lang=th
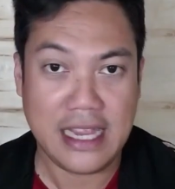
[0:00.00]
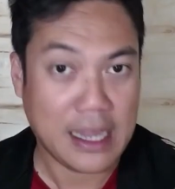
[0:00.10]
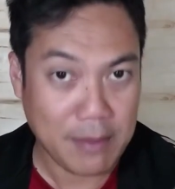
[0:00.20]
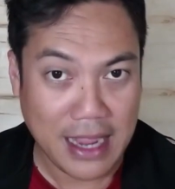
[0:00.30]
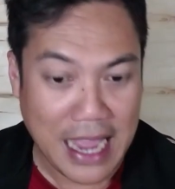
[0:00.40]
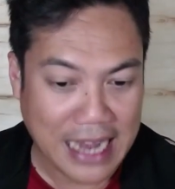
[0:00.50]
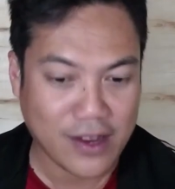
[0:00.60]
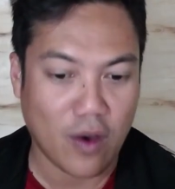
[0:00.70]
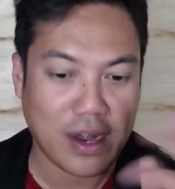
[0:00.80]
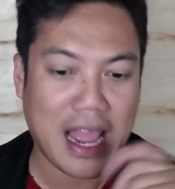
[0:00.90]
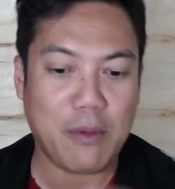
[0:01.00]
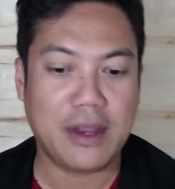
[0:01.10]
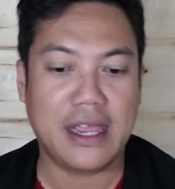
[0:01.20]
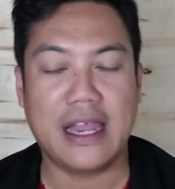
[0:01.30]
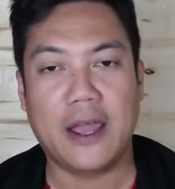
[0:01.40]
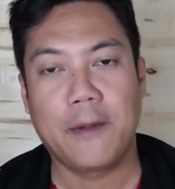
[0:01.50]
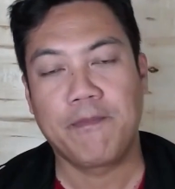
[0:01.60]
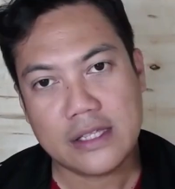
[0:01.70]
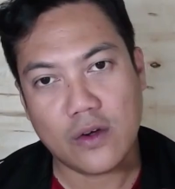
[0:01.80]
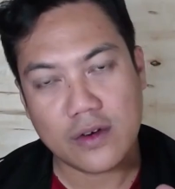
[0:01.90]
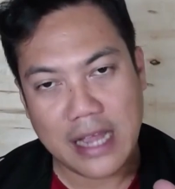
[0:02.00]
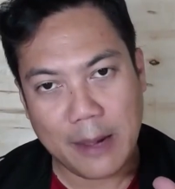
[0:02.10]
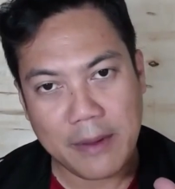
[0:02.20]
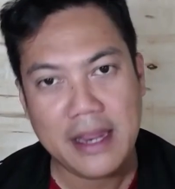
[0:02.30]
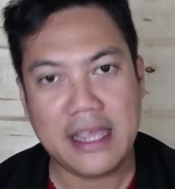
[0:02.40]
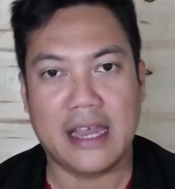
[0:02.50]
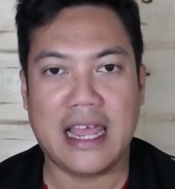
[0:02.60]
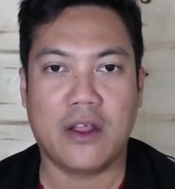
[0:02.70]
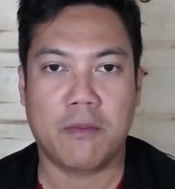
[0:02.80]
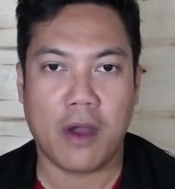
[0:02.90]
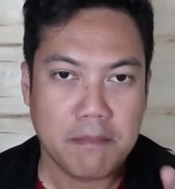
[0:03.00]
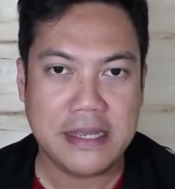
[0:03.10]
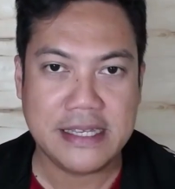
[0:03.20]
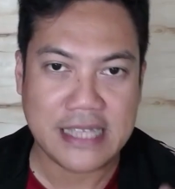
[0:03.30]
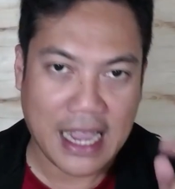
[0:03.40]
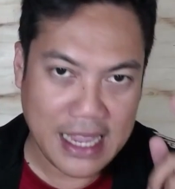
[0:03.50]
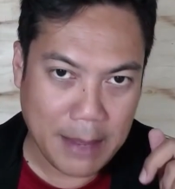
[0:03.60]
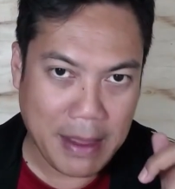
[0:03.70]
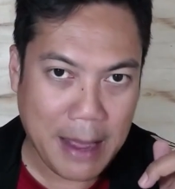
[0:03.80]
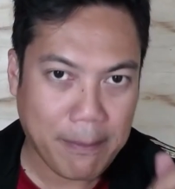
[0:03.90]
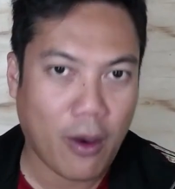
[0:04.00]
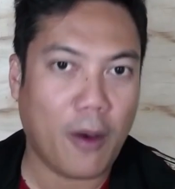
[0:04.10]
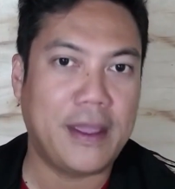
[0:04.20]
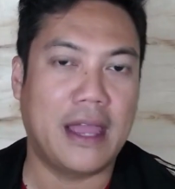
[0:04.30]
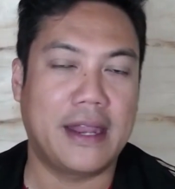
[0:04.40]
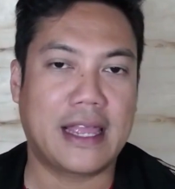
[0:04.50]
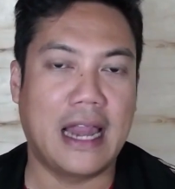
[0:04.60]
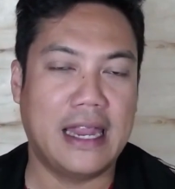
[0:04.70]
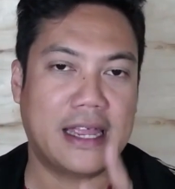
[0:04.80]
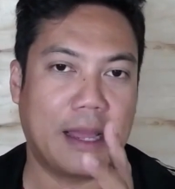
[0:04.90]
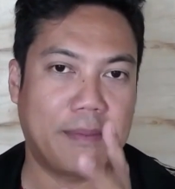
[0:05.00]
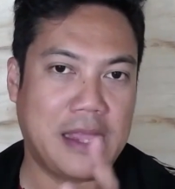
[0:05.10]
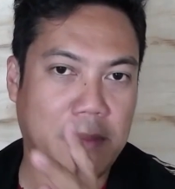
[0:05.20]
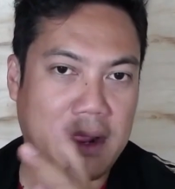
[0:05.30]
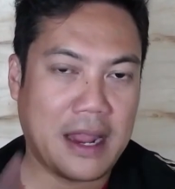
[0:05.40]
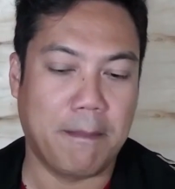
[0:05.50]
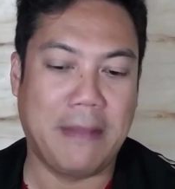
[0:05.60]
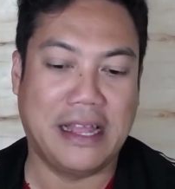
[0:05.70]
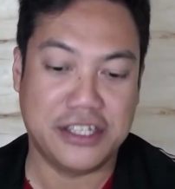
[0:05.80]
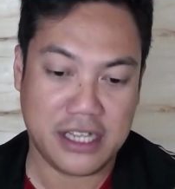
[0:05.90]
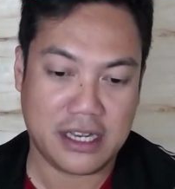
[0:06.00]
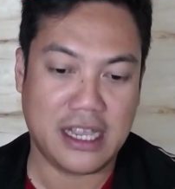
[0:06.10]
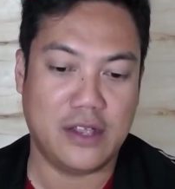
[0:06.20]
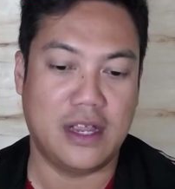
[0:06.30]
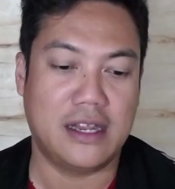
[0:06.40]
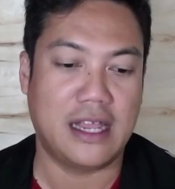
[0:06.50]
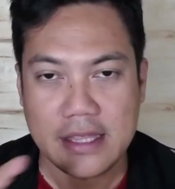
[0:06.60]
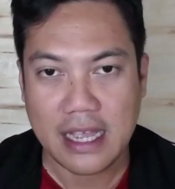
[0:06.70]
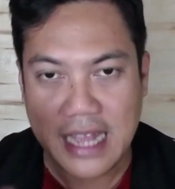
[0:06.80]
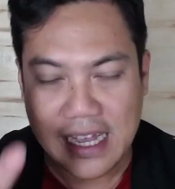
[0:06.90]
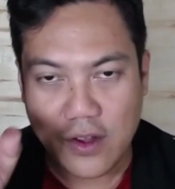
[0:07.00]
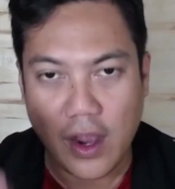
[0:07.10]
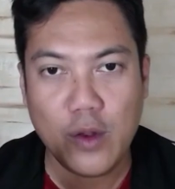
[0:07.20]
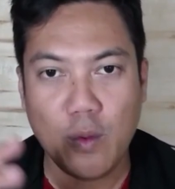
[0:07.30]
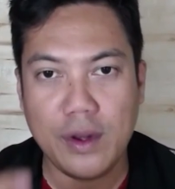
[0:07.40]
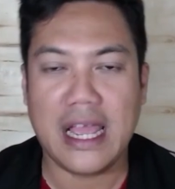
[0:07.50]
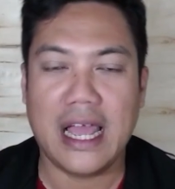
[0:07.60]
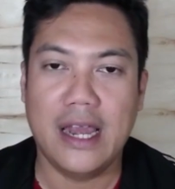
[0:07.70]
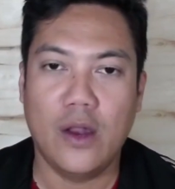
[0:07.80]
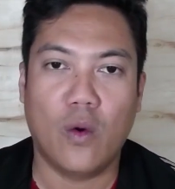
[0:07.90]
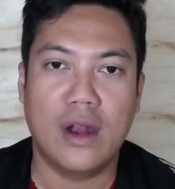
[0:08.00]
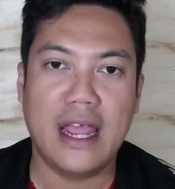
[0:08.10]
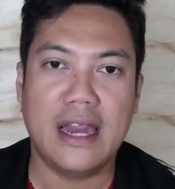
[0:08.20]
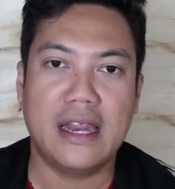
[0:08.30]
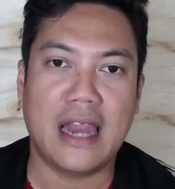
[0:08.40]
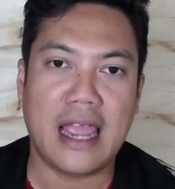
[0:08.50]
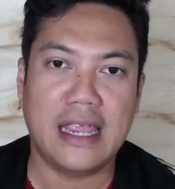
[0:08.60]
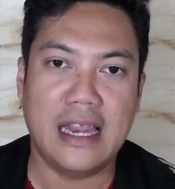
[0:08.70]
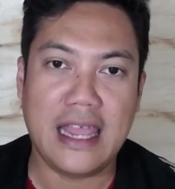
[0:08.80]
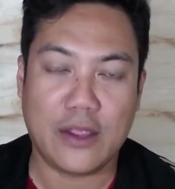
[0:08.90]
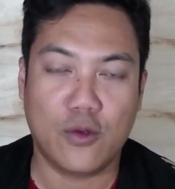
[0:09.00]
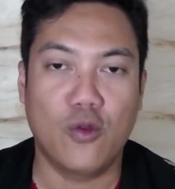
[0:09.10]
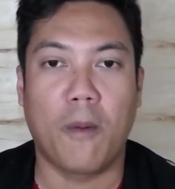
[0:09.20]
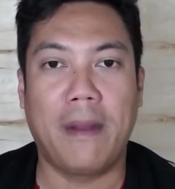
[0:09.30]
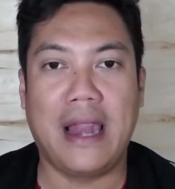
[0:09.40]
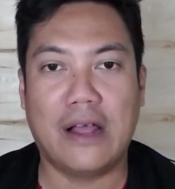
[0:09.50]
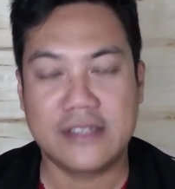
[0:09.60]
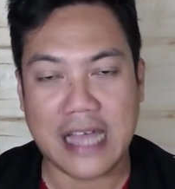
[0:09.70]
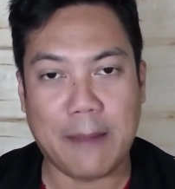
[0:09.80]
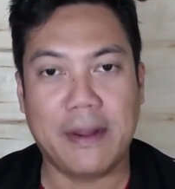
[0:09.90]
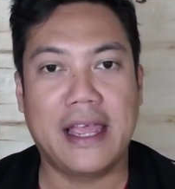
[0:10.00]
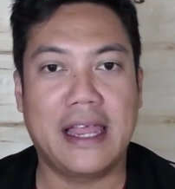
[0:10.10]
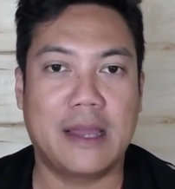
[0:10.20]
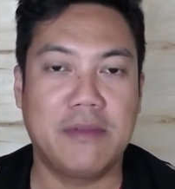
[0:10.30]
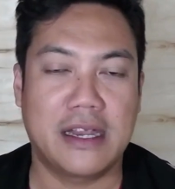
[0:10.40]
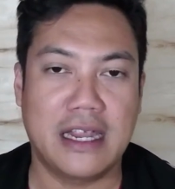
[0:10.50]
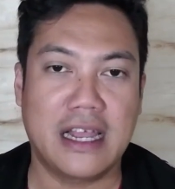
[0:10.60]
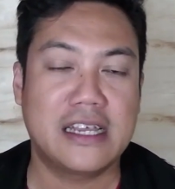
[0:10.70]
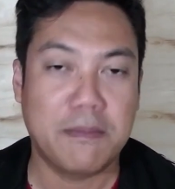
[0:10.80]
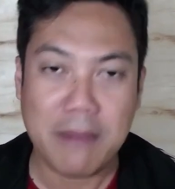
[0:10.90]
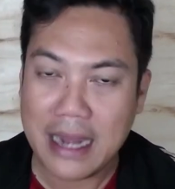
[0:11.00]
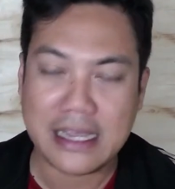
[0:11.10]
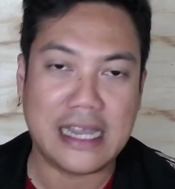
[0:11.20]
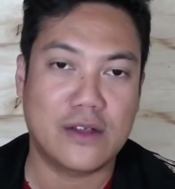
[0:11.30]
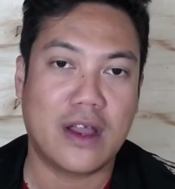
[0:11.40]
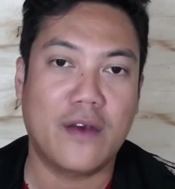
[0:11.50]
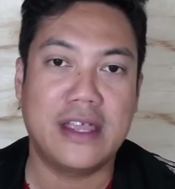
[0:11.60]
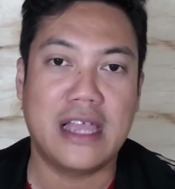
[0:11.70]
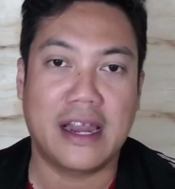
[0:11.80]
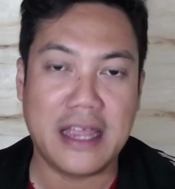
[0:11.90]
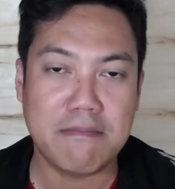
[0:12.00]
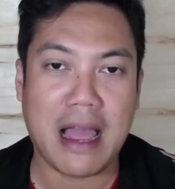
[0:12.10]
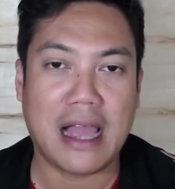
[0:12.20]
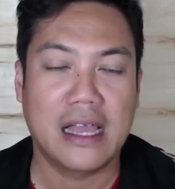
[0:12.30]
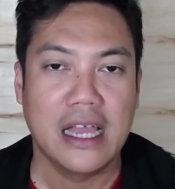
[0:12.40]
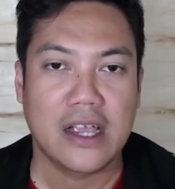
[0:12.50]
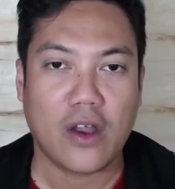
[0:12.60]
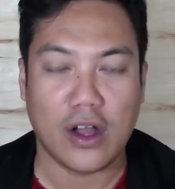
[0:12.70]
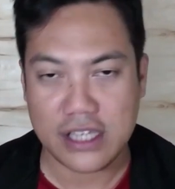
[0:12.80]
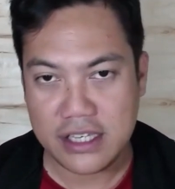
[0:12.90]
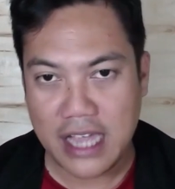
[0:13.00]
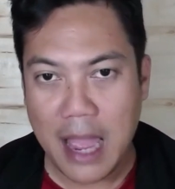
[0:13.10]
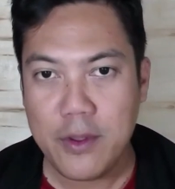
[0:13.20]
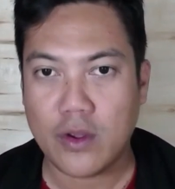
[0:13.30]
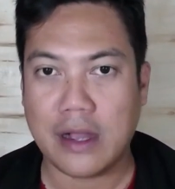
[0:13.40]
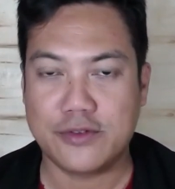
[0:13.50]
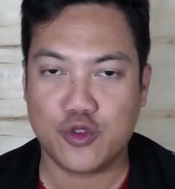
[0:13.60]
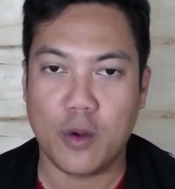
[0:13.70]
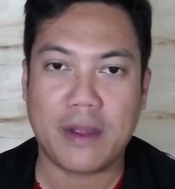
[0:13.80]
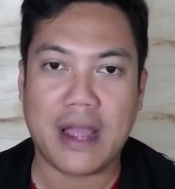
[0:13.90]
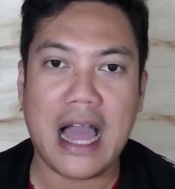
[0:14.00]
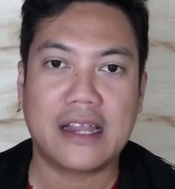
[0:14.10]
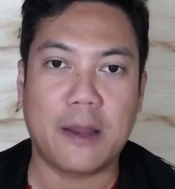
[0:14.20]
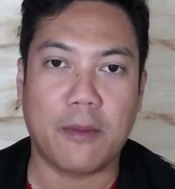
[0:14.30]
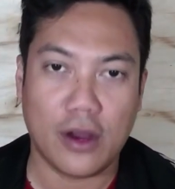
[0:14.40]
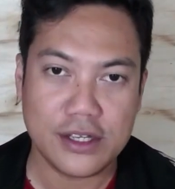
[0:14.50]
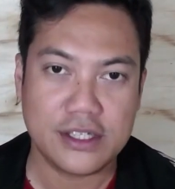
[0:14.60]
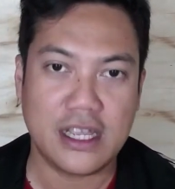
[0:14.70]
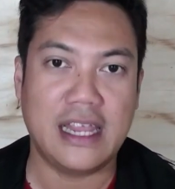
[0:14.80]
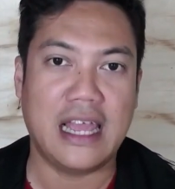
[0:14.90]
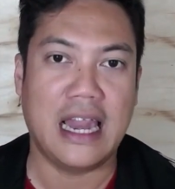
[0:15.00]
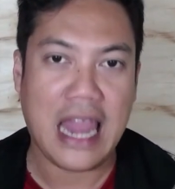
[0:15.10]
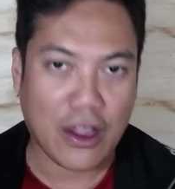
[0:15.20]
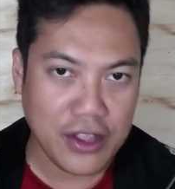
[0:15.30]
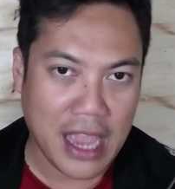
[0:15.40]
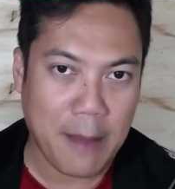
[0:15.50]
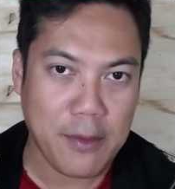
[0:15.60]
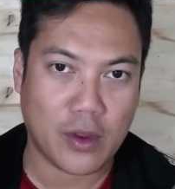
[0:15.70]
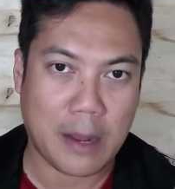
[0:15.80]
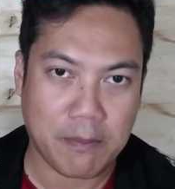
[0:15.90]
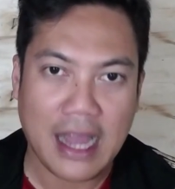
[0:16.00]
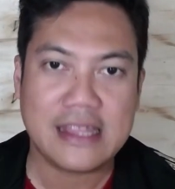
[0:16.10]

ที่กำลังขาดกองหน้าพอดีเนี่ยต้องทำได้ดีอย่างแน่นอนเพราะมีศักยภาพพอเพียงในการเล่นกับทีมระดับแมนเชสเตอร์ยูไนเต็ดทางด้านฮอยลุนเนี่ยลงเล่นในลีกยุโรปไปแล้ว 3 ประเทศครับหนึ่งในนั้นคือบ้านเกิดของเขาเองอย่างเดนมาร์กก่อนจะย้ายมาอยู่กับสตวมการ์ดกับออสเตรเลียและก็ย้ายมาอยู่กับอั